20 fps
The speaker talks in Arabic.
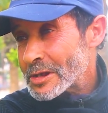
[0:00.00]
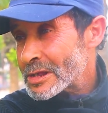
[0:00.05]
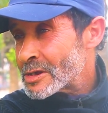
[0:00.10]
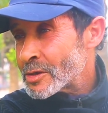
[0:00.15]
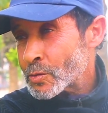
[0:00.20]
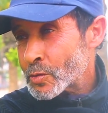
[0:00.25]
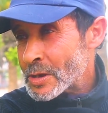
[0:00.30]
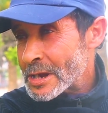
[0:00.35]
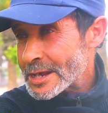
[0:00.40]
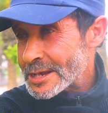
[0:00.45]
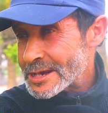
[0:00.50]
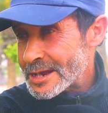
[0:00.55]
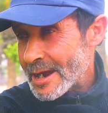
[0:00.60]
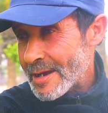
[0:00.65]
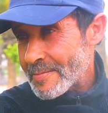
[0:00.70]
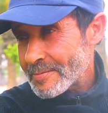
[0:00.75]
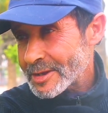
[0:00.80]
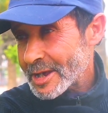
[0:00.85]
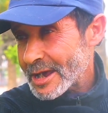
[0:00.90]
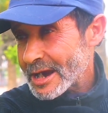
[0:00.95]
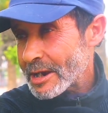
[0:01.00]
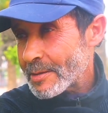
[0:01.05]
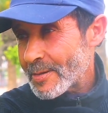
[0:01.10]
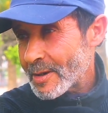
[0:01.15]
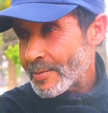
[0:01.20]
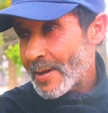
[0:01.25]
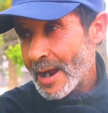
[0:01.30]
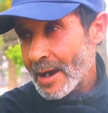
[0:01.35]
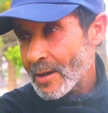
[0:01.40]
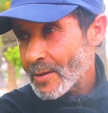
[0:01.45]
32 عام
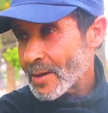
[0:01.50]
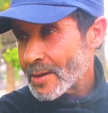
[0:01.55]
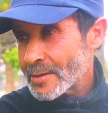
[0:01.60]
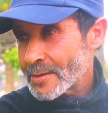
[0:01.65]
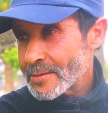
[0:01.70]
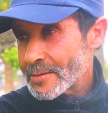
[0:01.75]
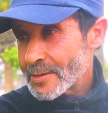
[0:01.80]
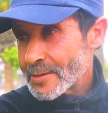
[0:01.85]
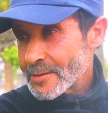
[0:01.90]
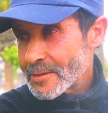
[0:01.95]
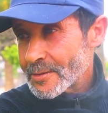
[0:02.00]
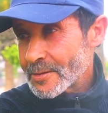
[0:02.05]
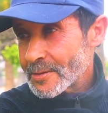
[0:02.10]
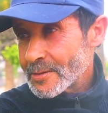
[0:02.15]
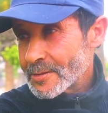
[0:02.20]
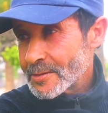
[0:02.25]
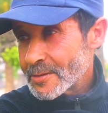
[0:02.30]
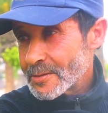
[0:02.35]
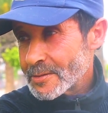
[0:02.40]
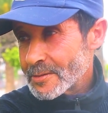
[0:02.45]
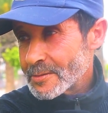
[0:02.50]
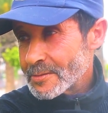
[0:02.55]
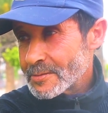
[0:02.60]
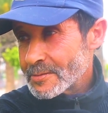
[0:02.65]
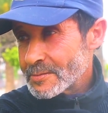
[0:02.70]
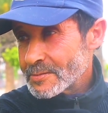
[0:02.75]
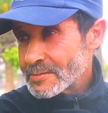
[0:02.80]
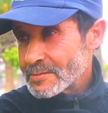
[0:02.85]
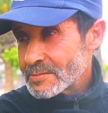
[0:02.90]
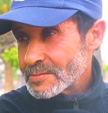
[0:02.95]
تقريبا بحال هكا وشحال
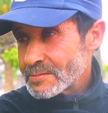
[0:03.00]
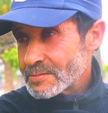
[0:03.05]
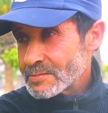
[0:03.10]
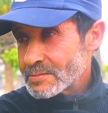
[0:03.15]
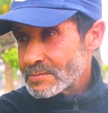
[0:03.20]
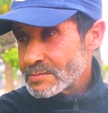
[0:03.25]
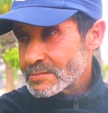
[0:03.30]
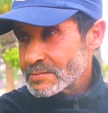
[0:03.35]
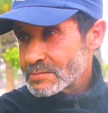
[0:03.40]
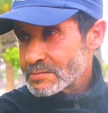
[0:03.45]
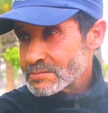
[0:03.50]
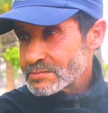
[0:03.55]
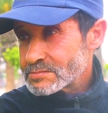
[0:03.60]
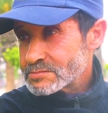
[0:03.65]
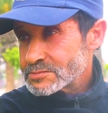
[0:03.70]
المده باش مريض دابا